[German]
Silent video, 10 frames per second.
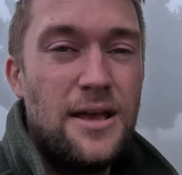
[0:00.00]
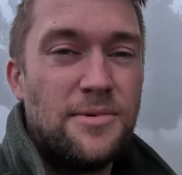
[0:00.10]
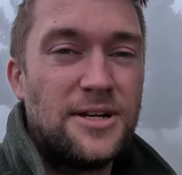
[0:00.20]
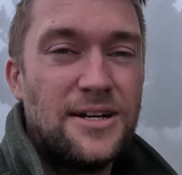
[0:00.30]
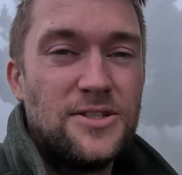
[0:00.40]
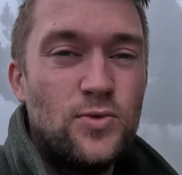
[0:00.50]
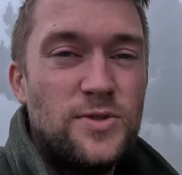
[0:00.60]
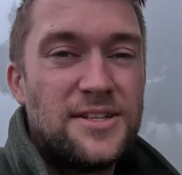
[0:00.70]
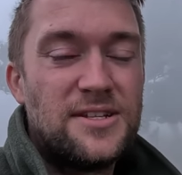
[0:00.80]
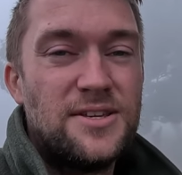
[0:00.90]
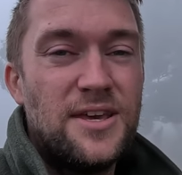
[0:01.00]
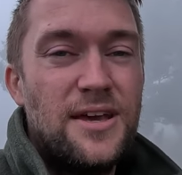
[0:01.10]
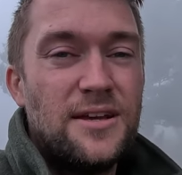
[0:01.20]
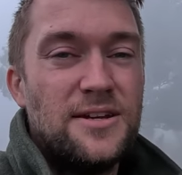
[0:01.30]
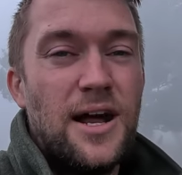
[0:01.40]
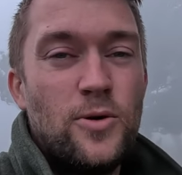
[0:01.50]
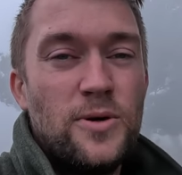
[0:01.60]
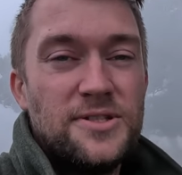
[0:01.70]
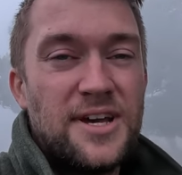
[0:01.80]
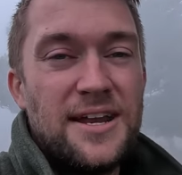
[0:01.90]
Man kann zusätzlich
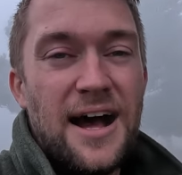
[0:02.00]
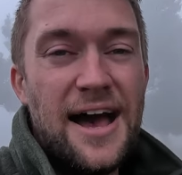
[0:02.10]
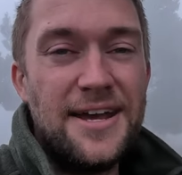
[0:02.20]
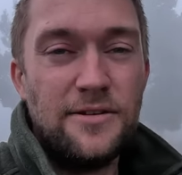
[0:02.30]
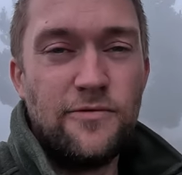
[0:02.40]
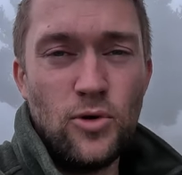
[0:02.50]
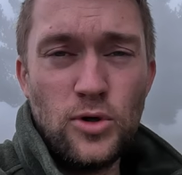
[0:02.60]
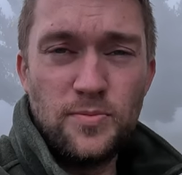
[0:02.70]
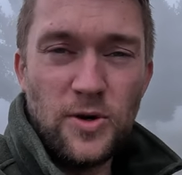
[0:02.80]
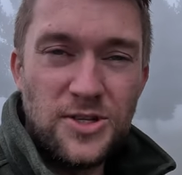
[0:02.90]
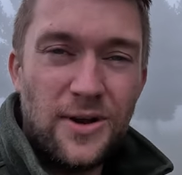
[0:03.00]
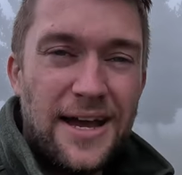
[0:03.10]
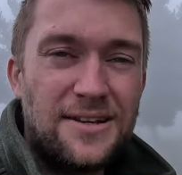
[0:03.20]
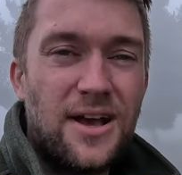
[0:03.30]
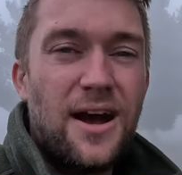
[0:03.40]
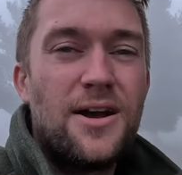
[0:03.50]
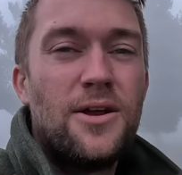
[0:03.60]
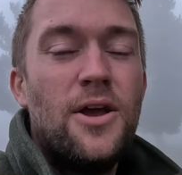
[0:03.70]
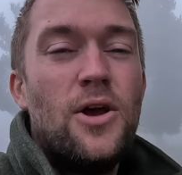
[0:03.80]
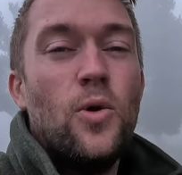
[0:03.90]
genau seine eigenen Fotospots auch eintragen